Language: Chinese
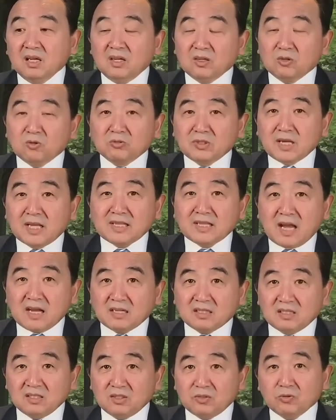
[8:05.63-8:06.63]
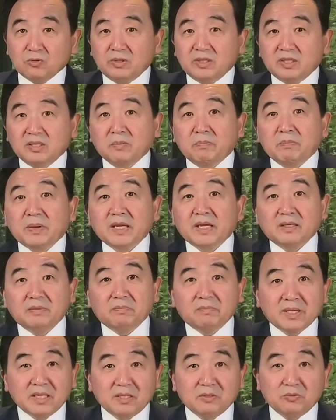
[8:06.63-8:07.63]
共产党是作为一个配
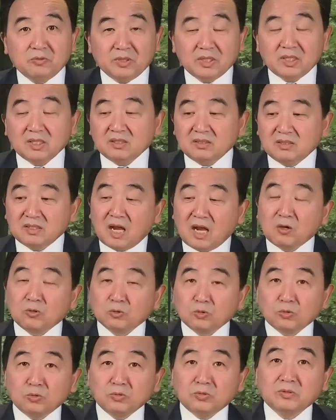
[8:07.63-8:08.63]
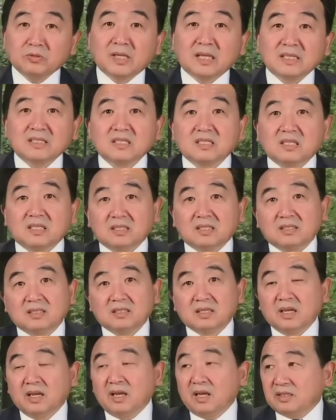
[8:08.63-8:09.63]
配角的，然后突出他自己。
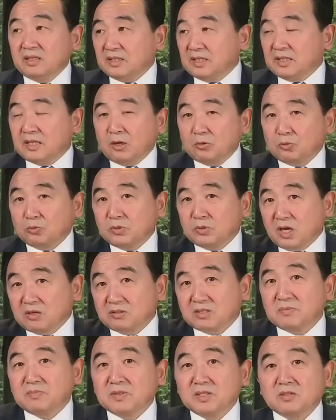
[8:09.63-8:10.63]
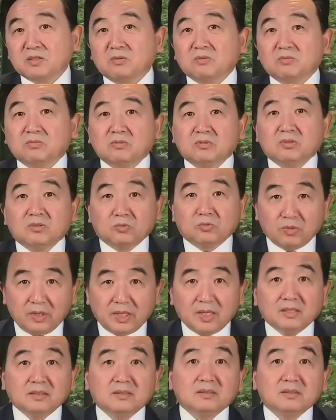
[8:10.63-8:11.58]
这条路要这么走就对了，